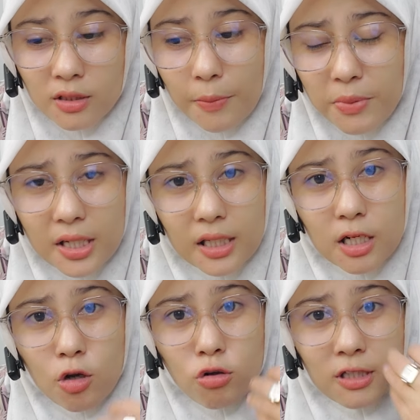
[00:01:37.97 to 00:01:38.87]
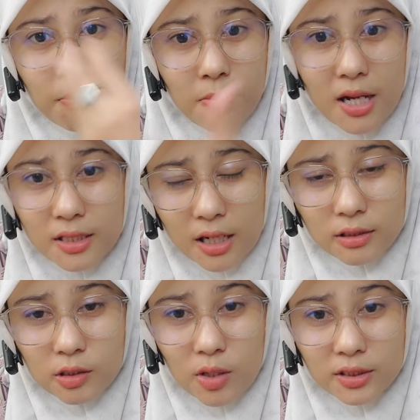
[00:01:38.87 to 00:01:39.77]
Tapi karena kau tambah
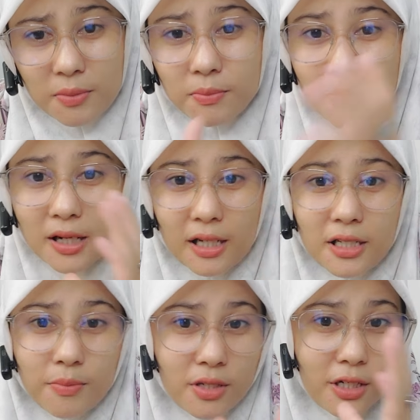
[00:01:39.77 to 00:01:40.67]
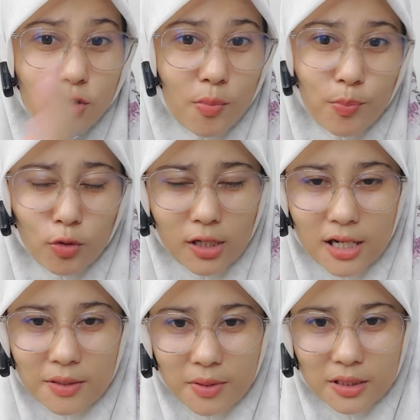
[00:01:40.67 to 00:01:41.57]
dengan rawatib, maka dia menjadi
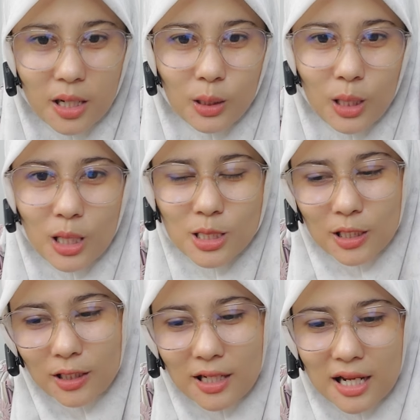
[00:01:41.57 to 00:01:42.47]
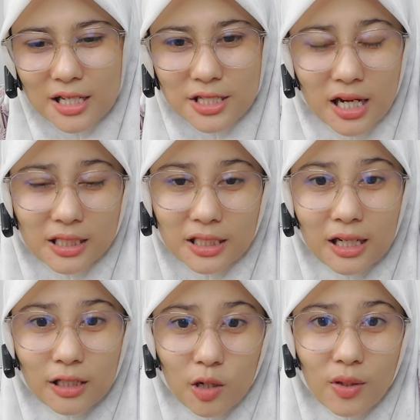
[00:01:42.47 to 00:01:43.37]
sempurna di mata Allah. So, jangan
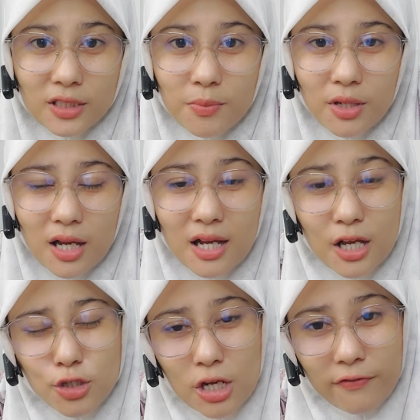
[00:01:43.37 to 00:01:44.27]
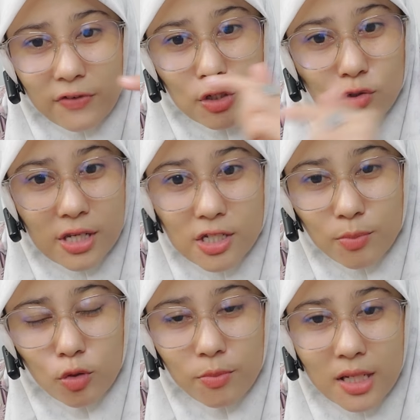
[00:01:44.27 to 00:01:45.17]
tinggal rawatib ya. Cek video saya
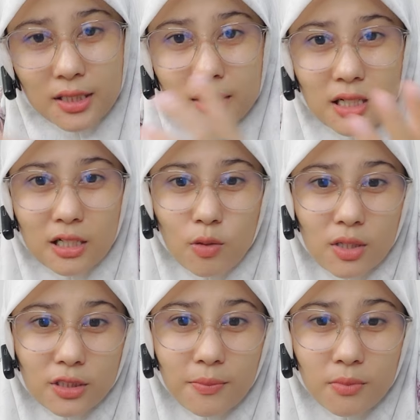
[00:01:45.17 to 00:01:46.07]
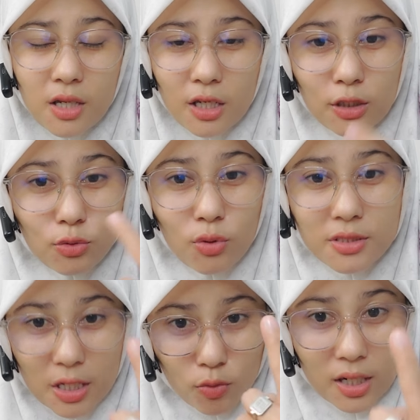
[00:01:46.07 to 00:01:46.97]
sebelumnya tentang rawatib.
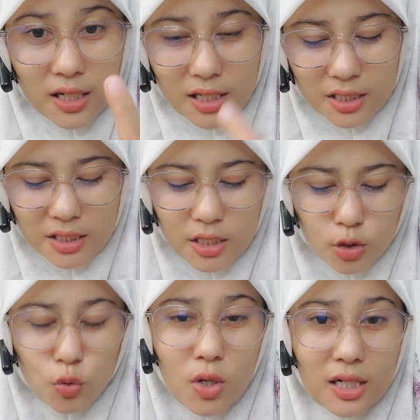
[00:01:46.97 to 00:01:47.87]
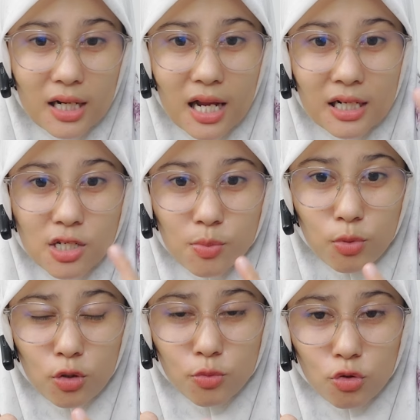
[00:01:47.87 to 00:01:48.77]
Itu saya ulang lagi nih, dua rakaat
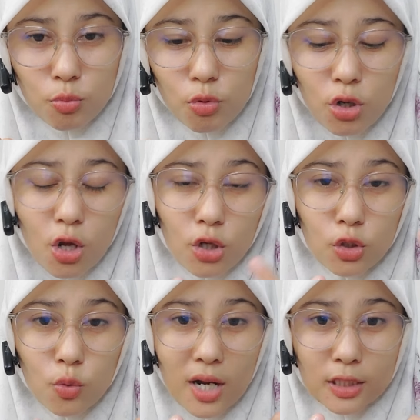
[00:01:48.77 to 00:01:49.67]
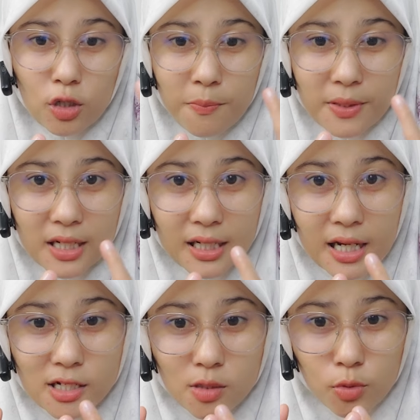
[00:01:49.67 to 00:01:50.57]
sebelum subuh, dua atau empat
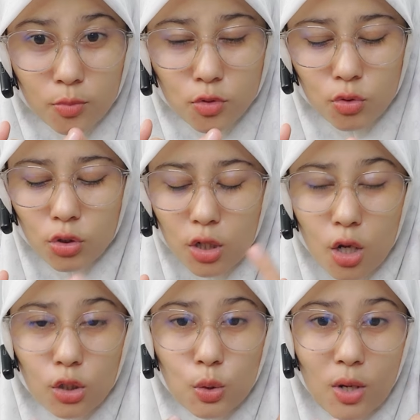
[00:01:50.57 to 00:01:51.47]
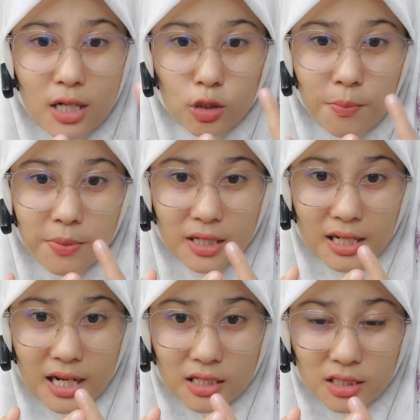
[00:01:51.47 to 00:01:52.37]
rakaat sebelum zuhur, dua atau
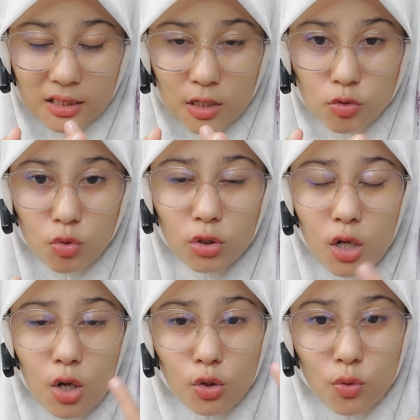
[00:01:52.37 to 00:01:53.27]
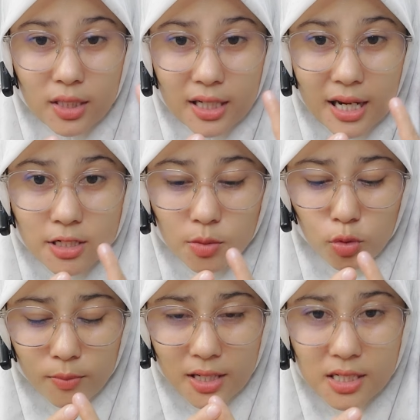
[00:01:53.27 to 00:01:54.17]
empat rakaat setelah zuhur, dua rakaat
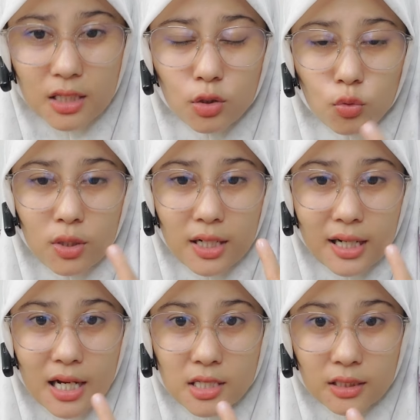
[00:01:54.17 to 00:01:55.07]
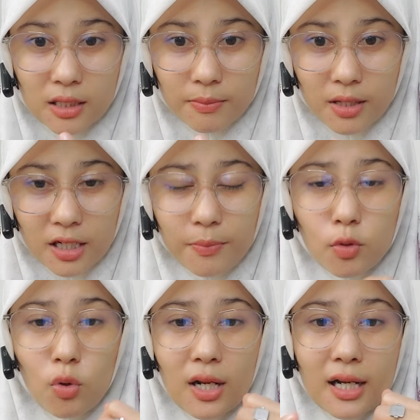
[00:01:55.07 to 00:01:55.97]
sebelum asar, dua rakaat setelah
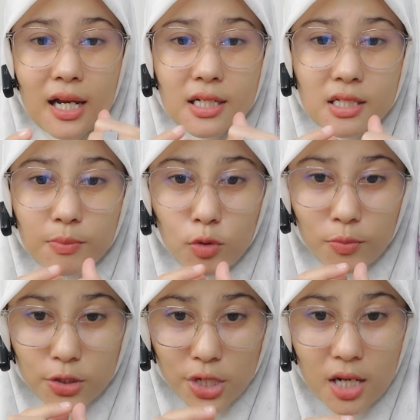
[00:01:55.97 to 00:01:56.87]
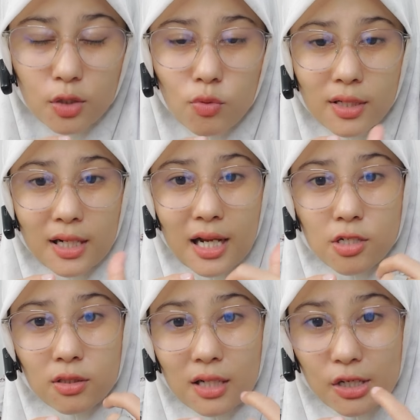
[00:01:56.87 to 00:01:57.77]
maghrib, dua rakaat sebelum isya, dua
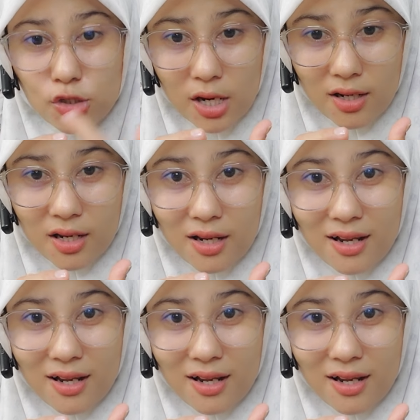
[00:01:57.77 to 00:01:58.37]
rakaat setelah isya.